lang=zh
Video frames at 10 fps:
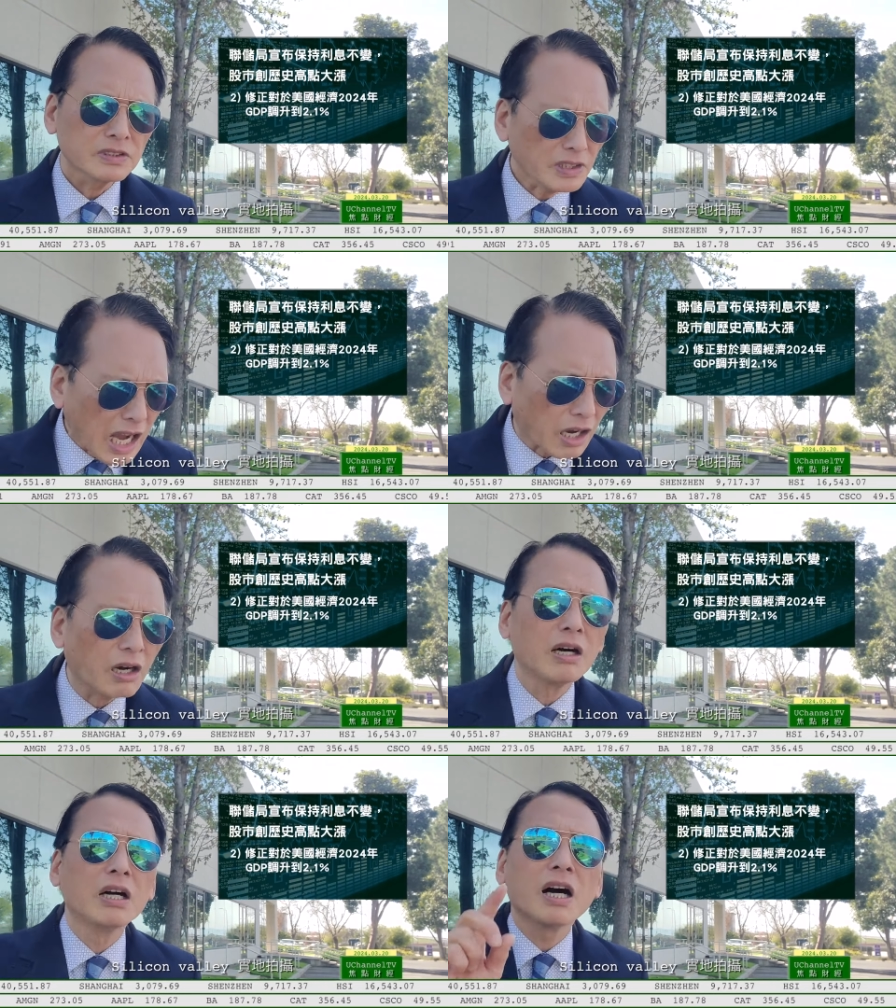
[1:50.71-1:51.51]
到
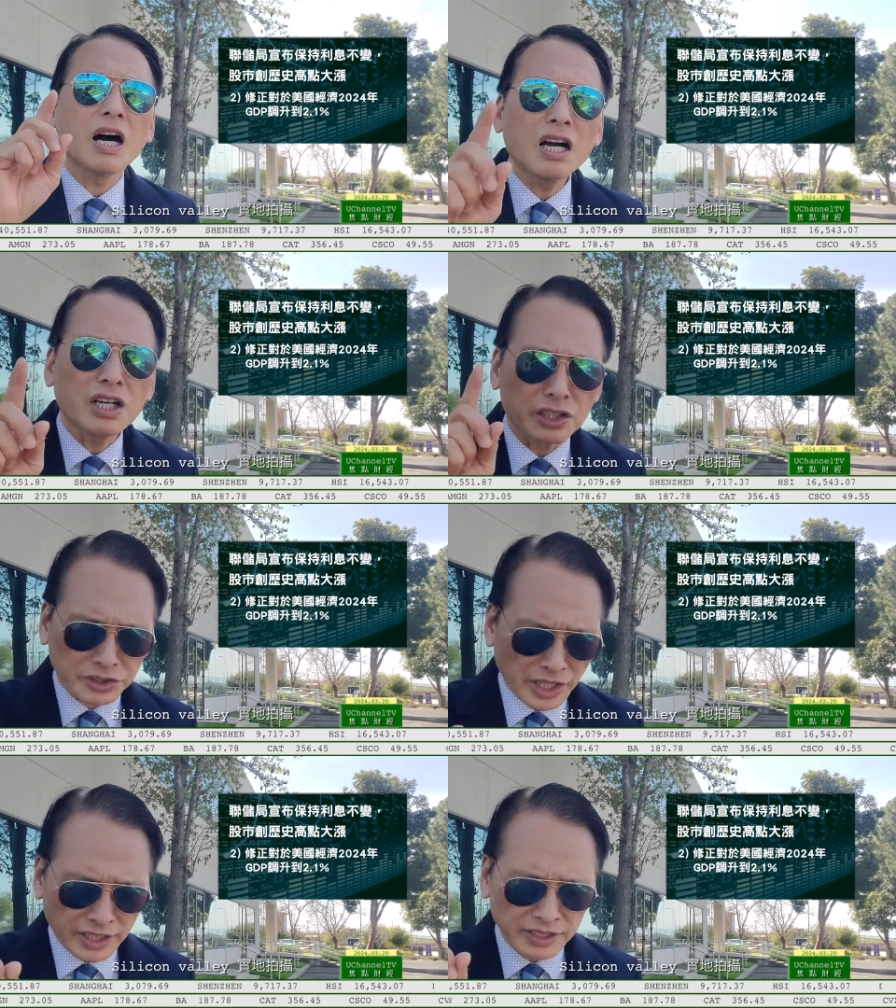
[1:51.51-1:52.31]
二
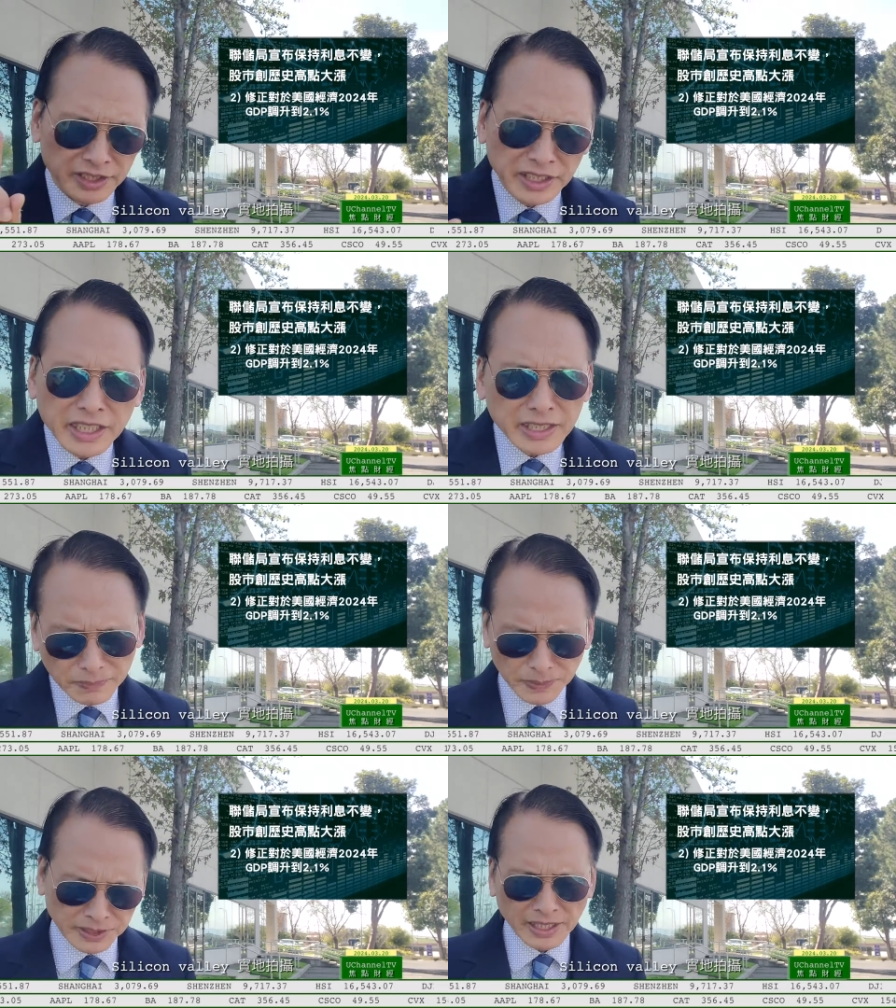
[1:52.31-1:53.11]
点一
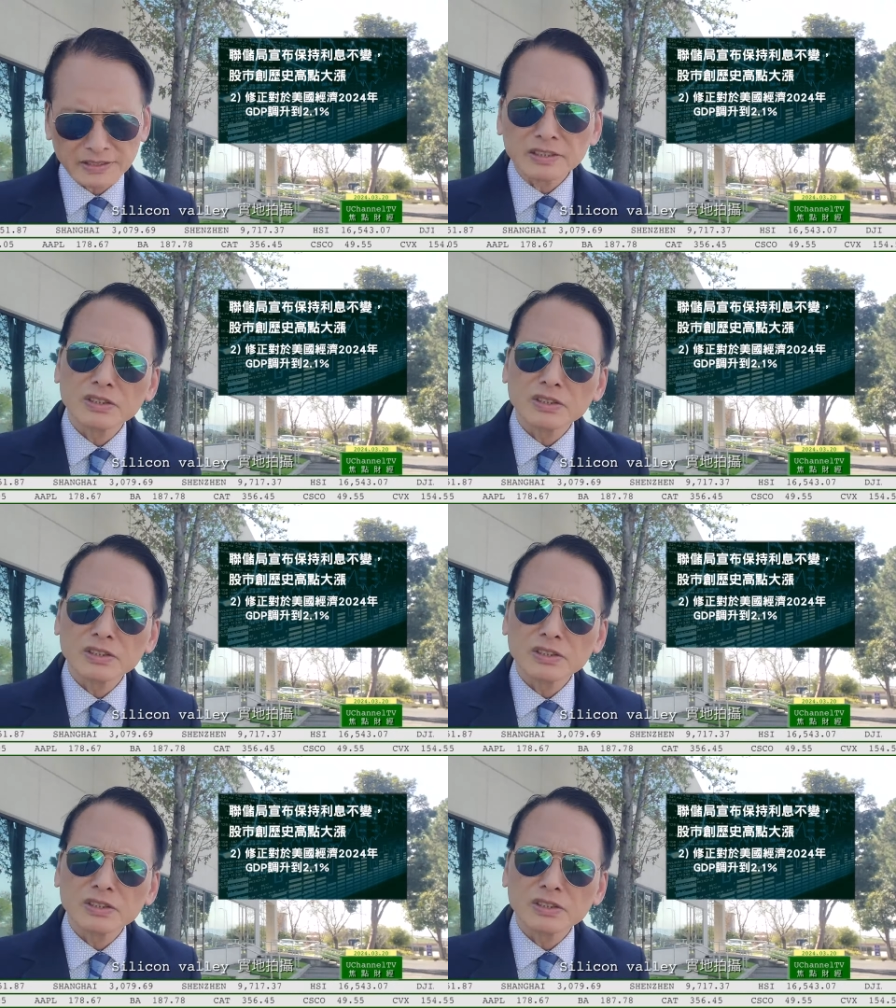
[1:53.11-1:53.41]
个 percent，